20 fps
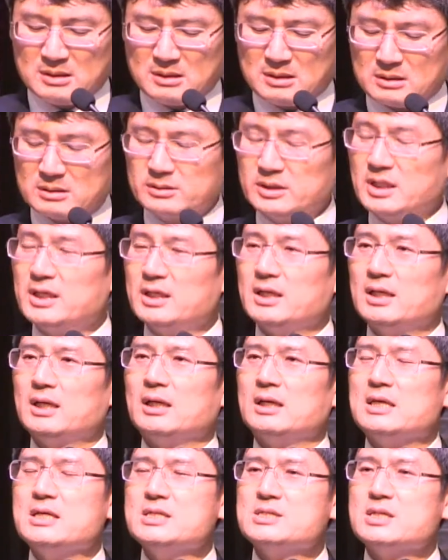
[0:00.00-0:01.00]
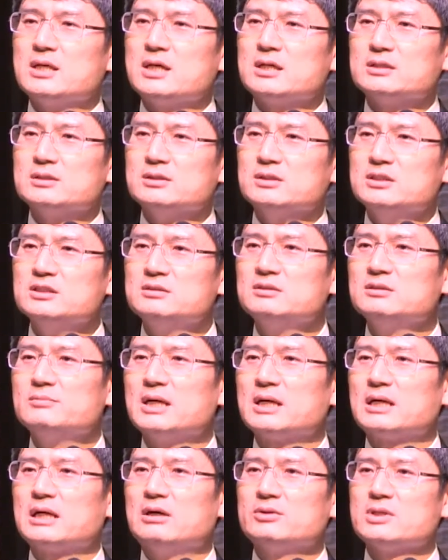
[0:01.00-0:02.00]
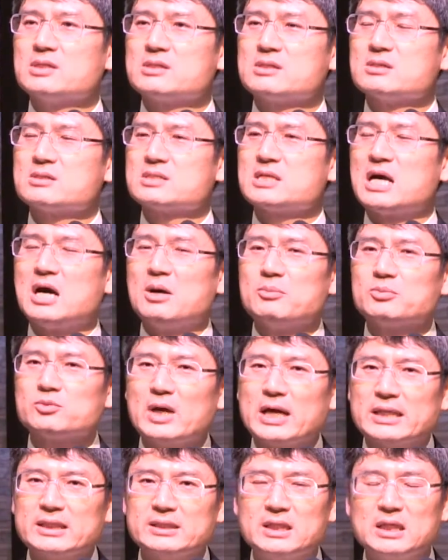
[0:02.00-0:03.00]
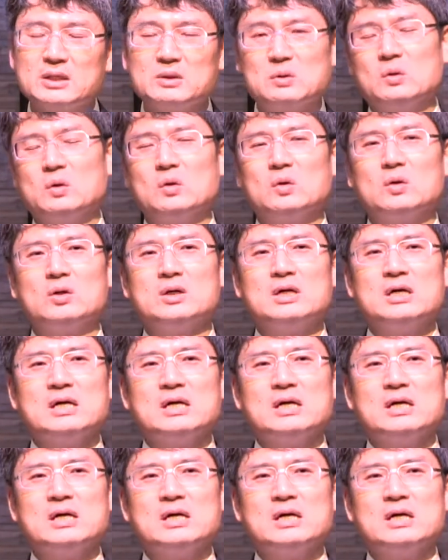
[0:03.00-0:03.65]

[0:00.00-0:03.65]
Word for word: 근데 인생의 그 늙음 악 가운데서 사업도 안 되고